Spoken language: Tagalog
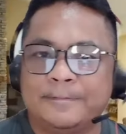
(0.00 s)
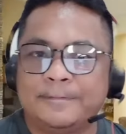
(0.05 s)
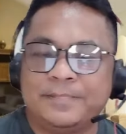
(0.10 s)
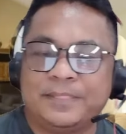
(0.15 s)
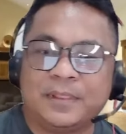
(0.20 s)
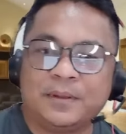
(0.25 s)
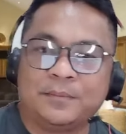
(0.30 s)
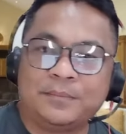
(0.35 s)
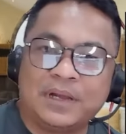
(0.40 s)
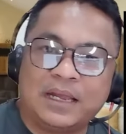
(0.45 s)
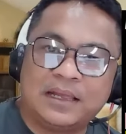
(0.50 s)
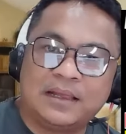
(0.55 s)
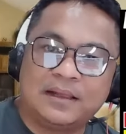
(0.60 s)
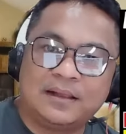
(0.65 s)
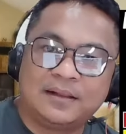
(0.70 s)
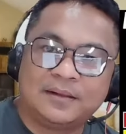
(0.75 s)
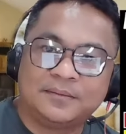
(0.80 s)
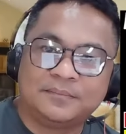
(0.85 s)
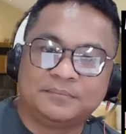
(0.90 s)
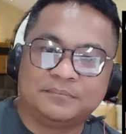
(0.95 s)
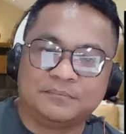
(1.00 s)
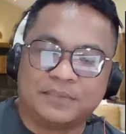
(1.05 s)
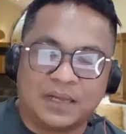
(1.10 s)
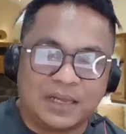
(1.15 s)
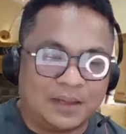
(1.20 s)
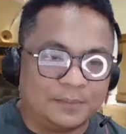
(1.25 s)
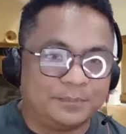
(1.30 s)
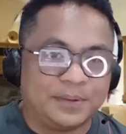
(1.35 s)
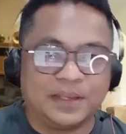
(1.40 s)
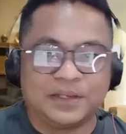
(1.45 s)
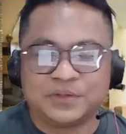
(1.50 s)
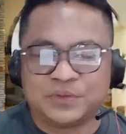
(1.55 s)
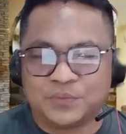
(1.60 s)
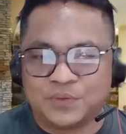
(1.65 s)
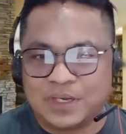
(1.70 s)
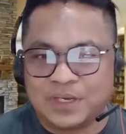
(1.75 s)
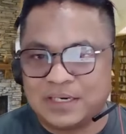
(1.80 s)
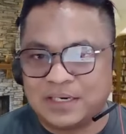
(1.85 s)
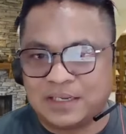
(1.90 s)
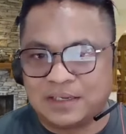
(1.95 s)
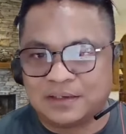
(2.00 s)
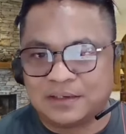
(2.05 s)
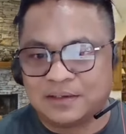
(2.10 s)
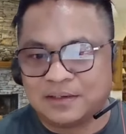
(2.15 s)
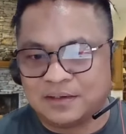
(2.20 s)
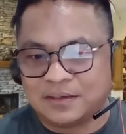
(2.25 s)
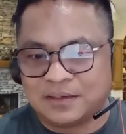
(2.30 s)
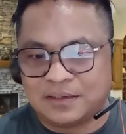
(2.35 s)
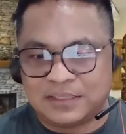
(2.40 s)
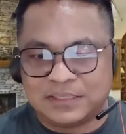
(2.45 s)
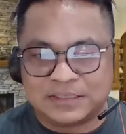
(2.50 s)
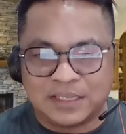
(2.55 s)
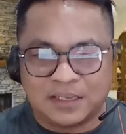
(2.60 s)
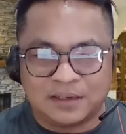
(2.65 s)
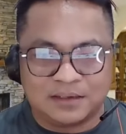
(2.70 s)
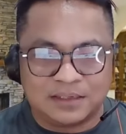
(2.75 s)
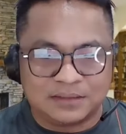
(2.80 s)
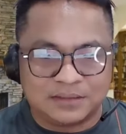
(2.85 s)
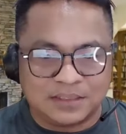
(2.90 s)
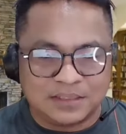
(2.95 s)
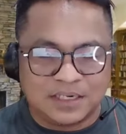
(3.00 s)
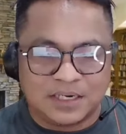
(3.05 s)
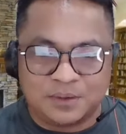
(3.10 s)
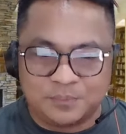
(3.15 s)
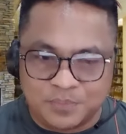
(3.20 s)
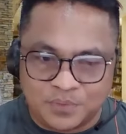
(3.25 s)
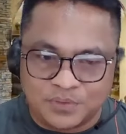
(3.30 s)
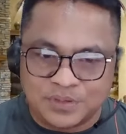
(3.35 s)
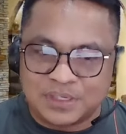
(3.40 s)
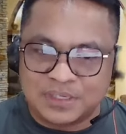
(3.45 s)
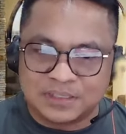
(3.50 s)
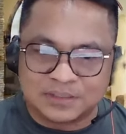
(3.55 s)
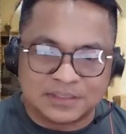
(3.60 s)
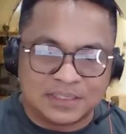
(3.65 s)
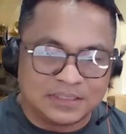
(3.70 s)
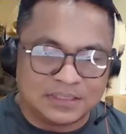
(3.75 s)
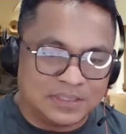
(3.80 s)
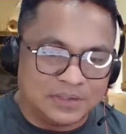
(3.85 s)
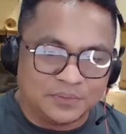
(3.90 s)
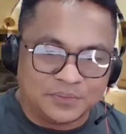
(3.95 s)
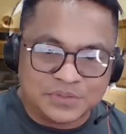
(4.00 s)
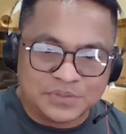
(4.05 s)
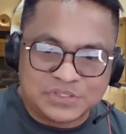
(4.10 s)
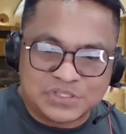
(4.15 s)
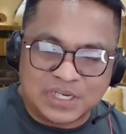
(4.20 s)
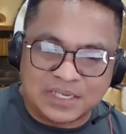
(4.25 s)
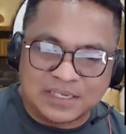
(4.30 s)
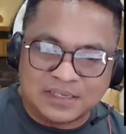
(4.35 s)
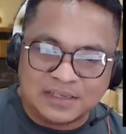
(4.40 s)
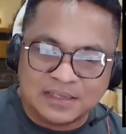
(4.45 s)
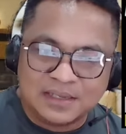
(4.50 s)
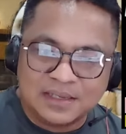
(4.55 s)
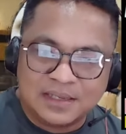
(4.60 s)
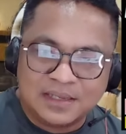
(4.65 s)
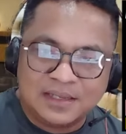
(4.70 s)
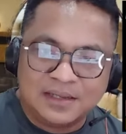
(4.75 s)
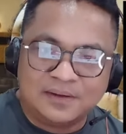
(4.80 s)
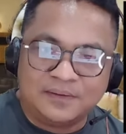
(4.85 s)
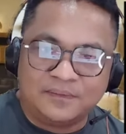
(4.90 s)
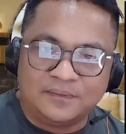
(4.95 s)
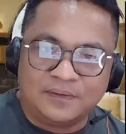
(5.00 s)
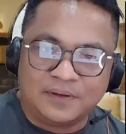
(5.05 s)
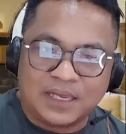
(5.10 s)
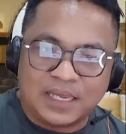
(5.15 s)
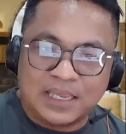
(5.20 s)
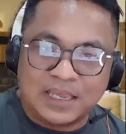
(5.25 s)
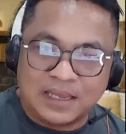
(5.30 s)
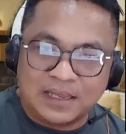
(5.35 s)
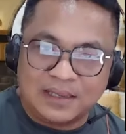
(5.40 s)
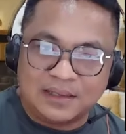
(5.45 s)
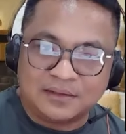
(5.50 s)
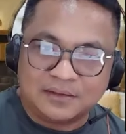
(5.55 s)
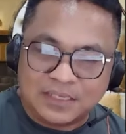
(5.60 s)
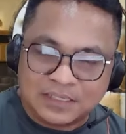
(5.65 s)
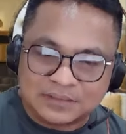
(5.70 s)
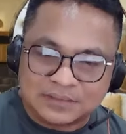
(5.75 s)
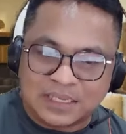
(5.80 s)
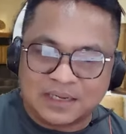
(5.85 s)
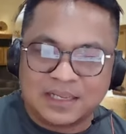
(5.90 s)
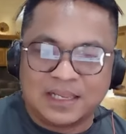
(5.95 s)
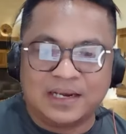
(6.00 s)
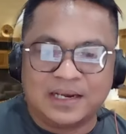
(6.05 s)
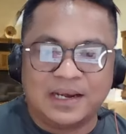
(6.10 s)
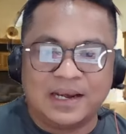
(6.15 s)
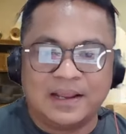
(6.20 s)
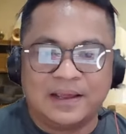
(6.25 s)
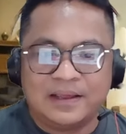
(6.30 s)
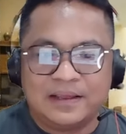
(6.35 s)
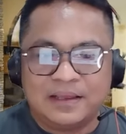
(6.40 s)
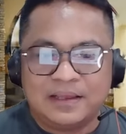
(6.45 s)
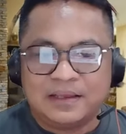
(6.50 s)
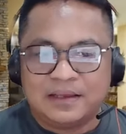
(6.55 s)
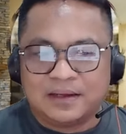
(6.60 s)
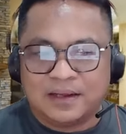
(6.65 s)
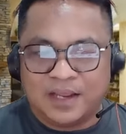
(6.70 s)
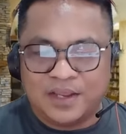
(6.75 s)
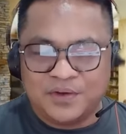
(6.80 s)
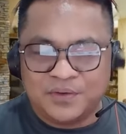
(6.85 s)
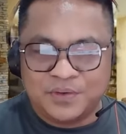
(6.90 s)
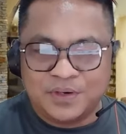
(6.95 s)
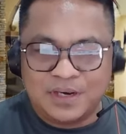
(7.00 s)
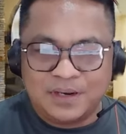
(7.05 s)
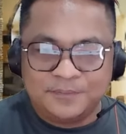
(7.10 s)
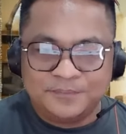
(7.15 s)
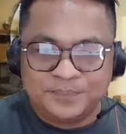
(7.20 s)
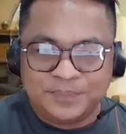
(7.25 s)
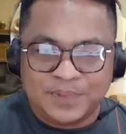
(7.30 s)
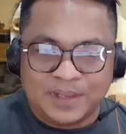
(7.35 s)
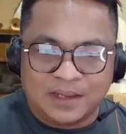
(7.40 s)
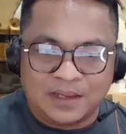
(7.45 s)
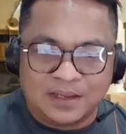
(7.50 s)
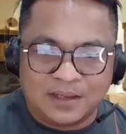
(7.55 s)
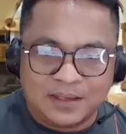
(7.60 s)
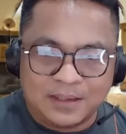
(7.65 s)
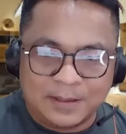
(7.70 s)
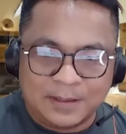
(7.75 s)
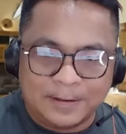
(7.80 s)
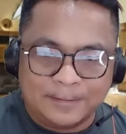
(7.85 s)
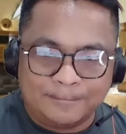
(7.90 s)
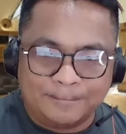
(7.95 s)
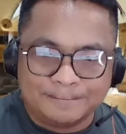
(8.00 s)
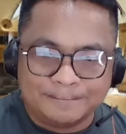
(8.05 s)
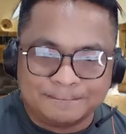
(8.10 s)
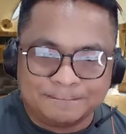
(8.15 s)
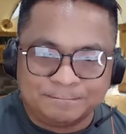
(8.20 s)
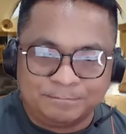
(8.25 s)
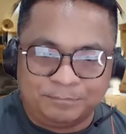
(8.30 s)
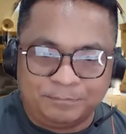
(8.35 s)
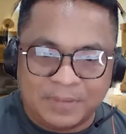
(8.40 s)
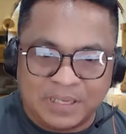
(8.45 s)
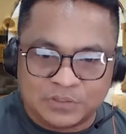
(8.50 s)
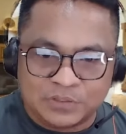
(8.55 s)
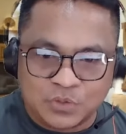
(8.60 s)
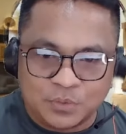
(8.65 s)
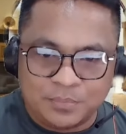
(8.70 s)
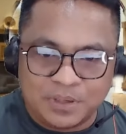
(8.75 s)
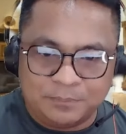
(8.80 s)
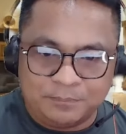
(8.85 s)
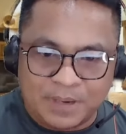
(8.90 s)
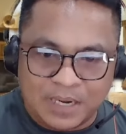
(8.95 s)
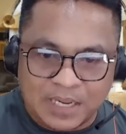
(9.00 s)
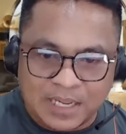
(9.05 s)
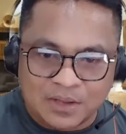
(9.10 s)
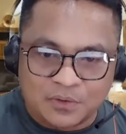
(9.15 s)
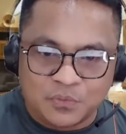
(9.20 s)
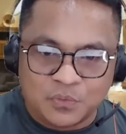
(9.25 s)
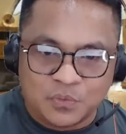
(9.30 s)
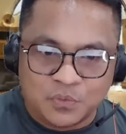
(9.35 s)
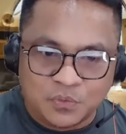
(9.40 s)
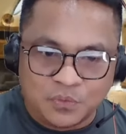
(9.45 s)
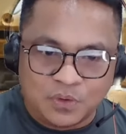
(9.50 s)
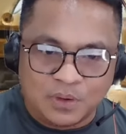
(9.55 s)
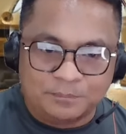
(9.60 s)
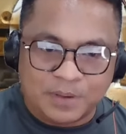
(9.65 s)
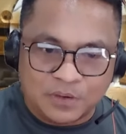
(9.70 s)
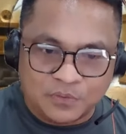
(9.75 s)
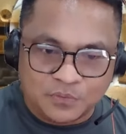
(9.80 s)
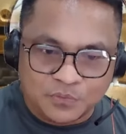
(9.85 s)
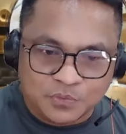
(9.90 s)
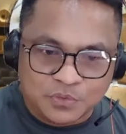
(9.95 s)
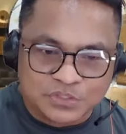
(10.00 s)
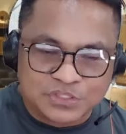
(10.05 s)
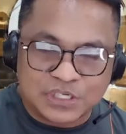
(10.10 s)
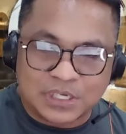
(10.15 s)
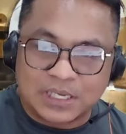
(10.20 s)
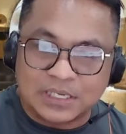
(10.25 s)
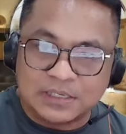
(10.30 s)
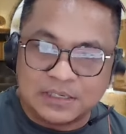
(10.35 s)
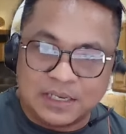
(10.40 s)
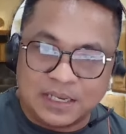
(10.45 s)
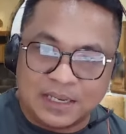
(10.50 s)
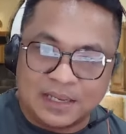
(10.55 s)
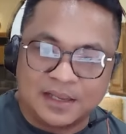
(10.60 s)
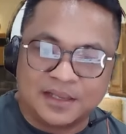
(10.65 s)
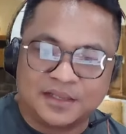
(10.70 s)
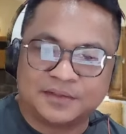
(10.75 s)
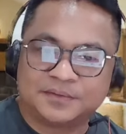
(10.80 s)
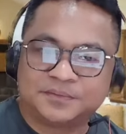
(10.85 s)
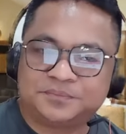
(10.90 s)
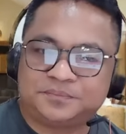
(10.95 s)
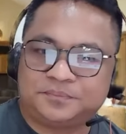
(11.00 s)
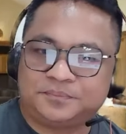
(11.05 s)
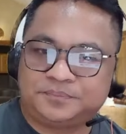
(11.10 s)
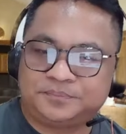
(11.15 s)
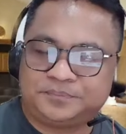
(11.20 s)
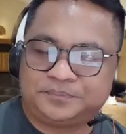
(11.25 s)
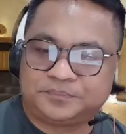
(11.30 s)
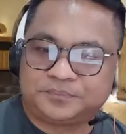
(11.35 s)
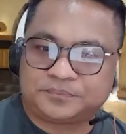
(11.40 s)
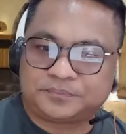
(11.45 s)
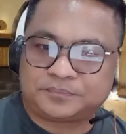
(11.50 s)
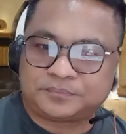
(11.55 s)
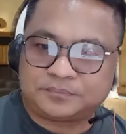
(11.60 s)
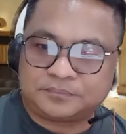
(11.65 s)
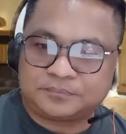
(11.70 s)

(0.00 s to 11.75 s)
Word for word: Di ba? Maapektuhan ang uh, integrity nila Boeing at ng DOJ. O, oh, kaya, nagtagal. Ngayon, um, ito may pangako ho ang Pangulo sa kanya. It should be fair.